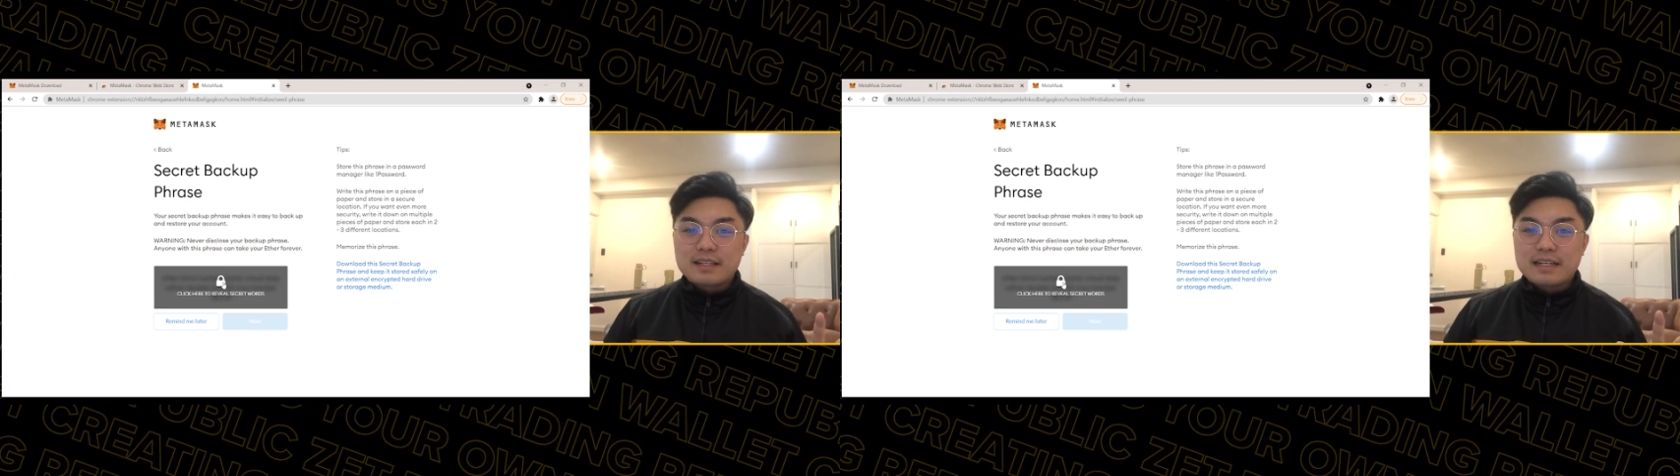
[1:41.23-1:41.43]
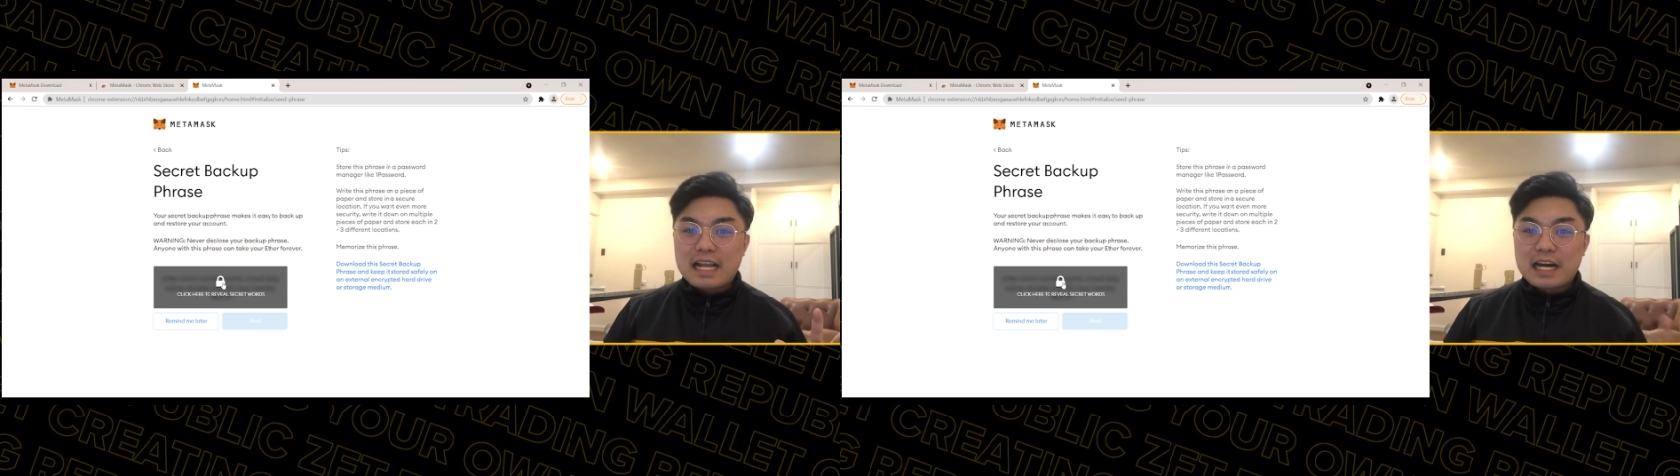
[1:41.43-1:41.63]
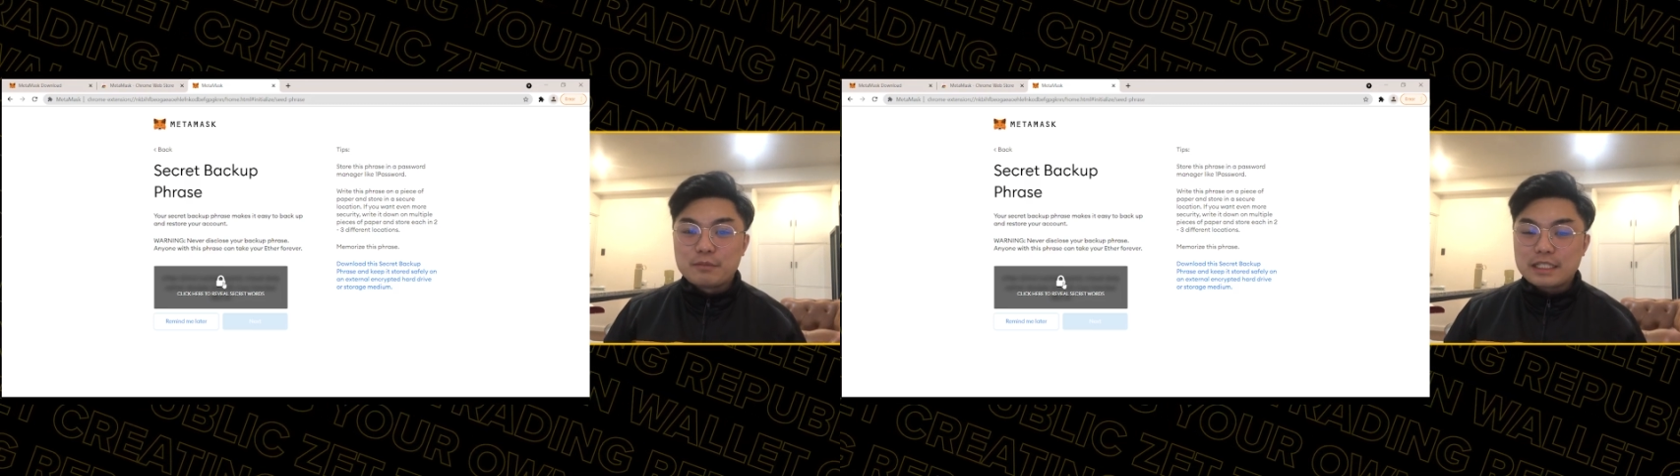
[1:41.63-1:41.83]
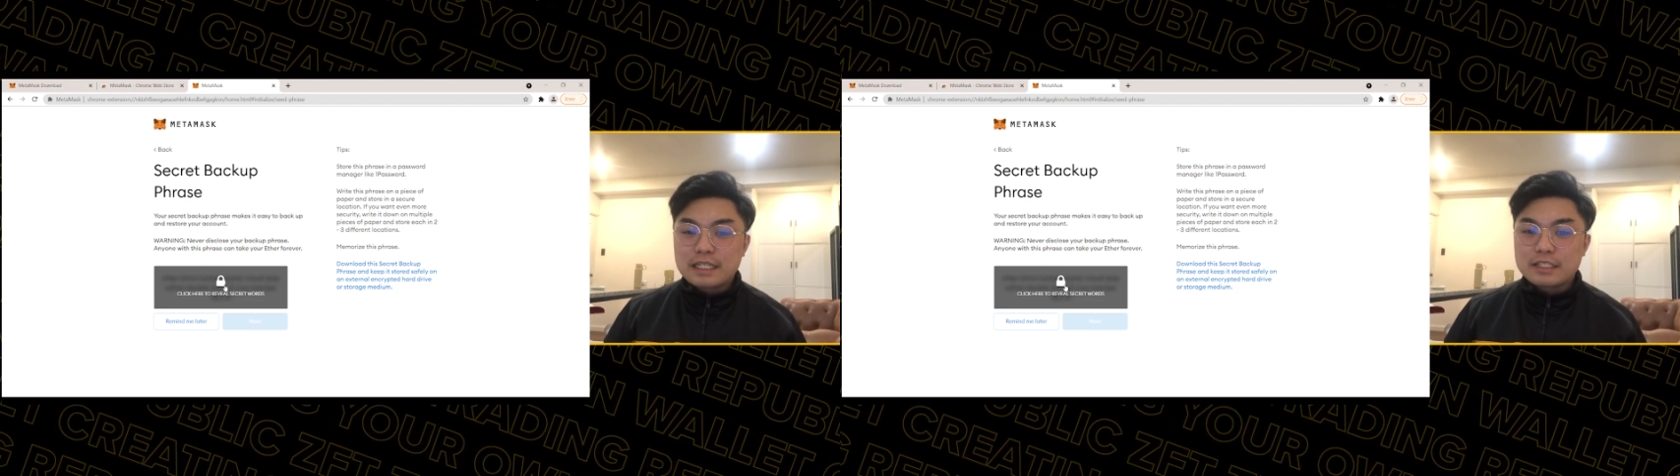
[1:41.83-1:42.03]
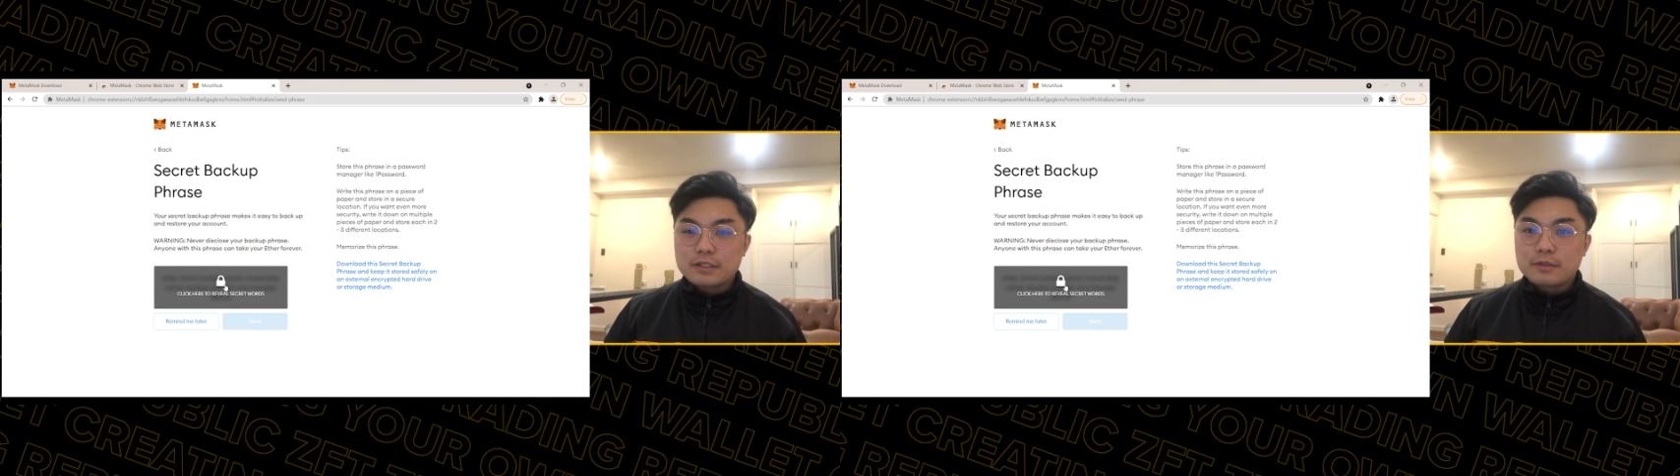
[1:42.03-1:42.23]
kailangan mo
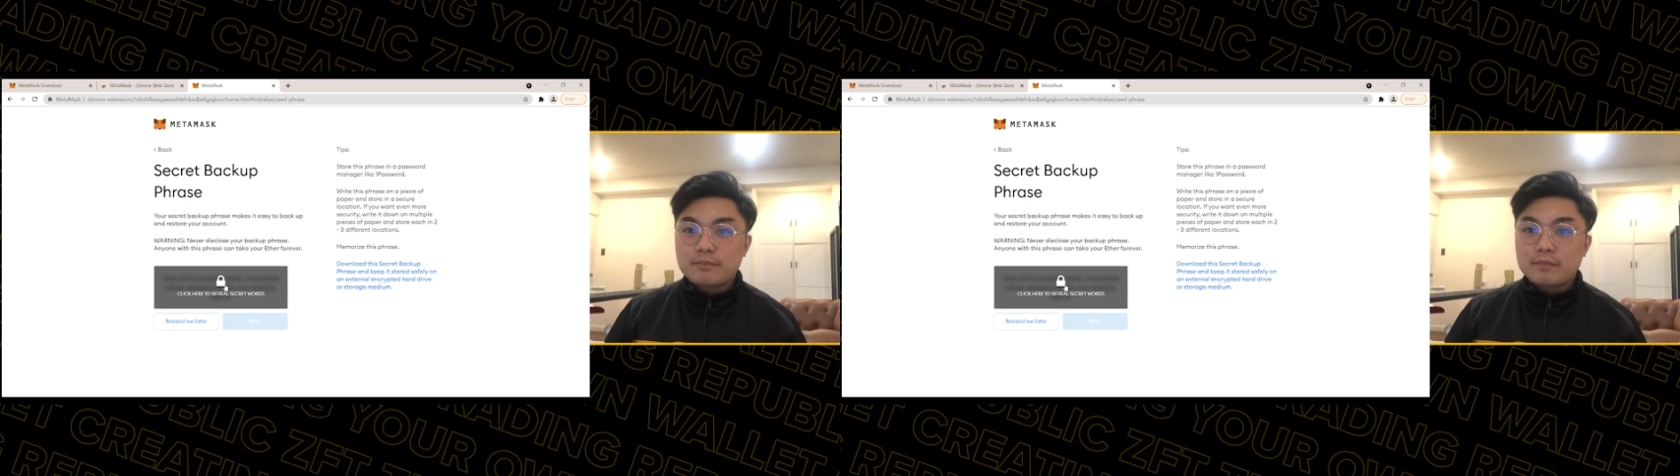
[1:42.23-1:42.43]
talaga to